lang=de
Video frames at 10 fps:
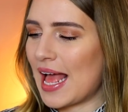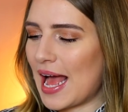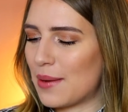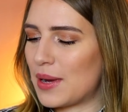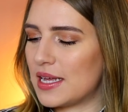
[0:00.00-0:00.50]

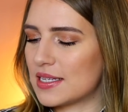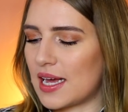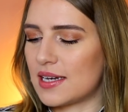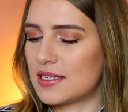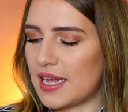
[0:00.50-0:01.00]
aber es
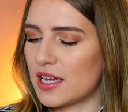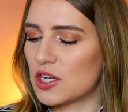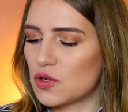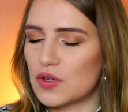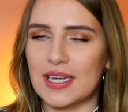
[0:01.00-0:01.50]
hat, denke ich,
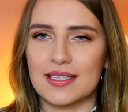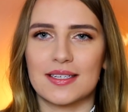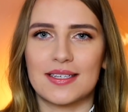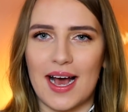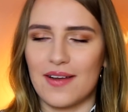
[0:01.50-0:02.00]
schon das
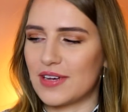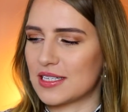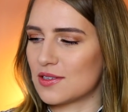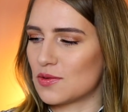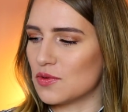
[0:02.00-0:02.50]
getan, was
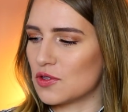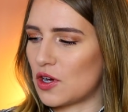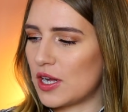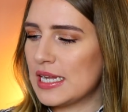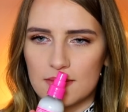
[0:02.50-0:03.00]
es tun
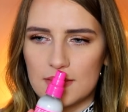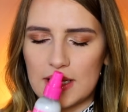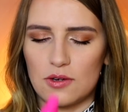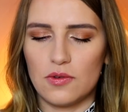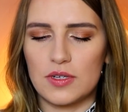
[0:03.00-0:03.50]
soll.
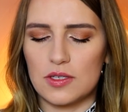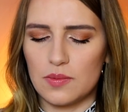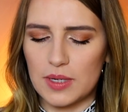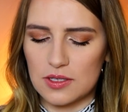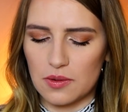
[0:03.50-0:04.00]
Der Duft ist
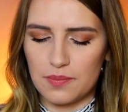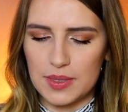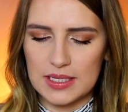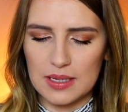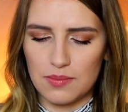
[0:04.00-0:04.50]
übrigens so ein
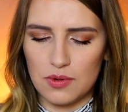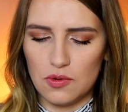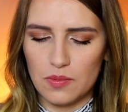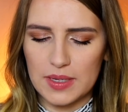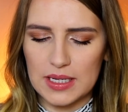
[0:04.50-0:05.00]
bisschen
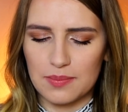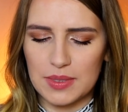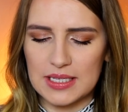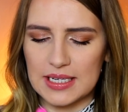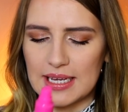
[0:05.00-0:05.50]
blumig,
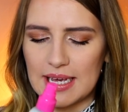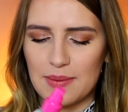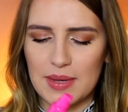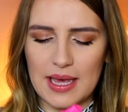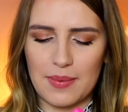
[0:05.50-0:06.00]
bisschen
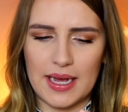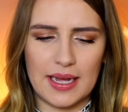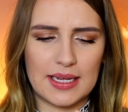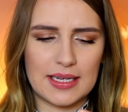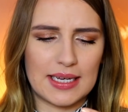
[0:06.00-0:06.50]
cremig, aber
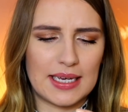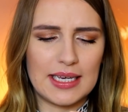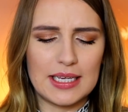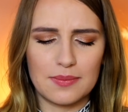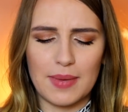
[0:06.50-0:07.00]

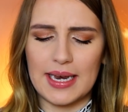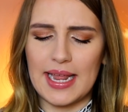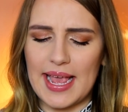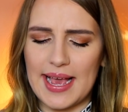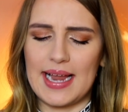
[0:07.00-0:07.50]
riecht man
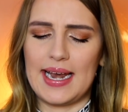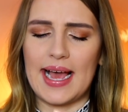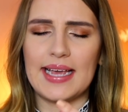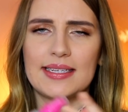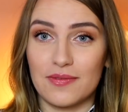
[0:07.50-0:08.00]
eher
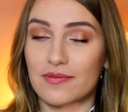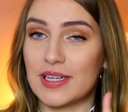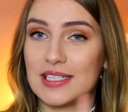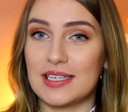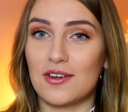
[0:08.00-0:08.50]
leicht.
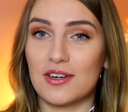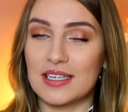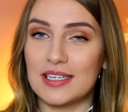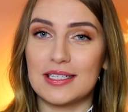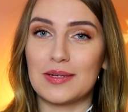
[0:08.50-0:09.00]
Was ich noch einen
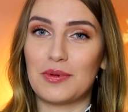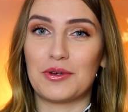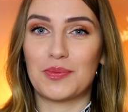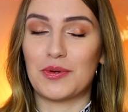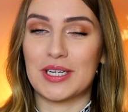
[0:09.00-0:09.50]
riesigen
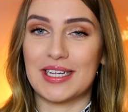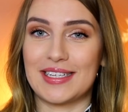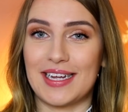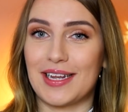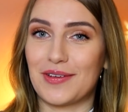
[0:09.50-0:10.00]
Pluspunkt
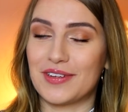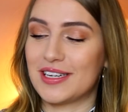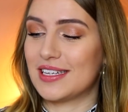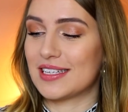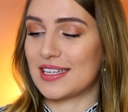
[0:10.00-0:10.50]
tatsächlich
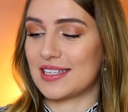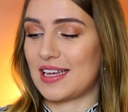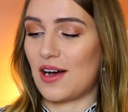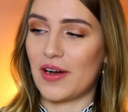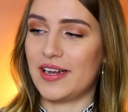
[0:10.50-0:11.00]
finde, ist, dass
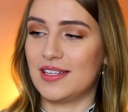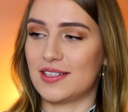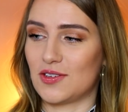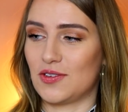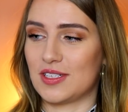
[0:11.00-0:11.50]
da auch ein
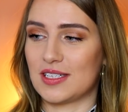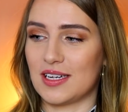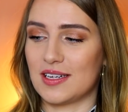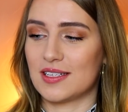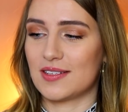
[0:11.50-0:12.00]
Hitzeschutz
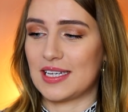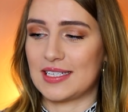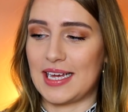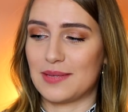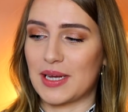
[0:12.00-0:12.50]
drin ist. Das
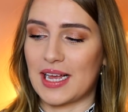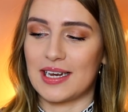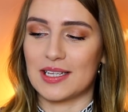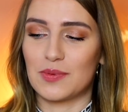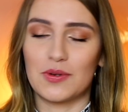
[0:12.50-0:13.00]
heißt, man kann
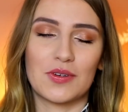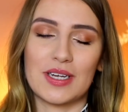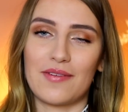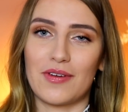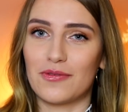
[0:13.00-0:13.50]
das Produkt
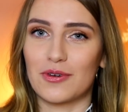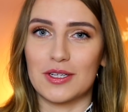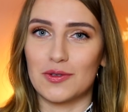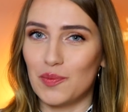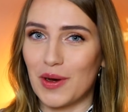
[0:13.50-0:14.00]
einfach
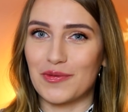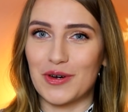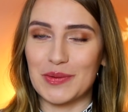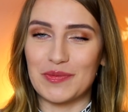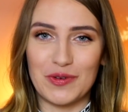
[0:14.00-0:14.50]
wirklich super vor
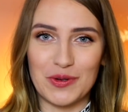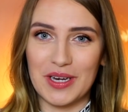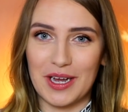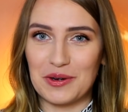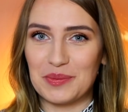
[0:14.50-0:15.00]
dem Föhnen auch